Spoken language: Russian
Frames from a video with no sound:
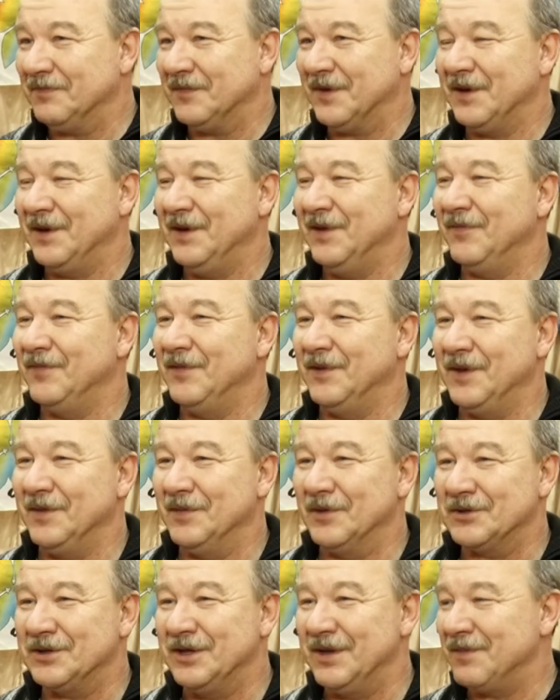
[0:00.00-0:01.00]
Лев был
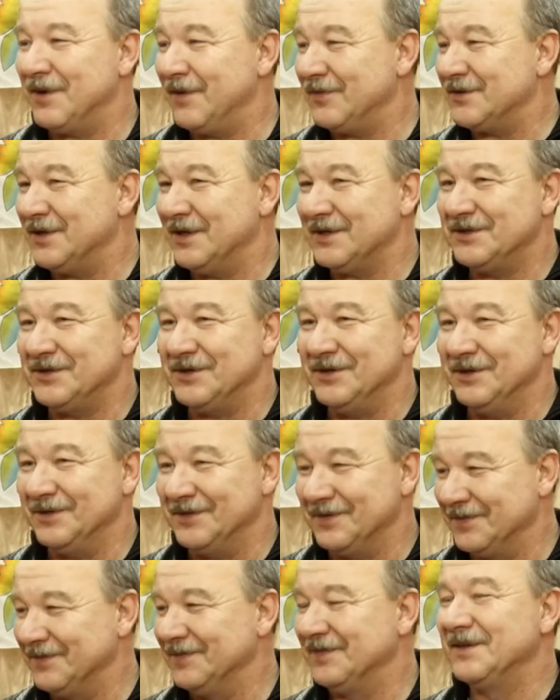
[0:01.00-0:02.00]
немножко не прав, что я
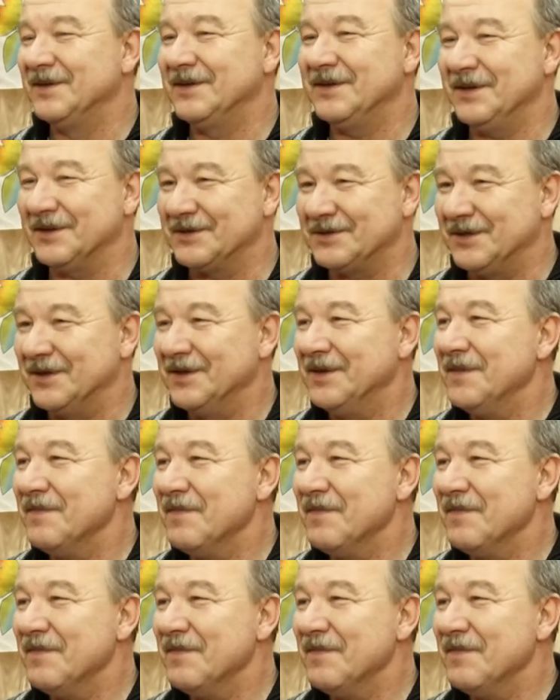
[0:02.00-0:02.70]
сочинил текст.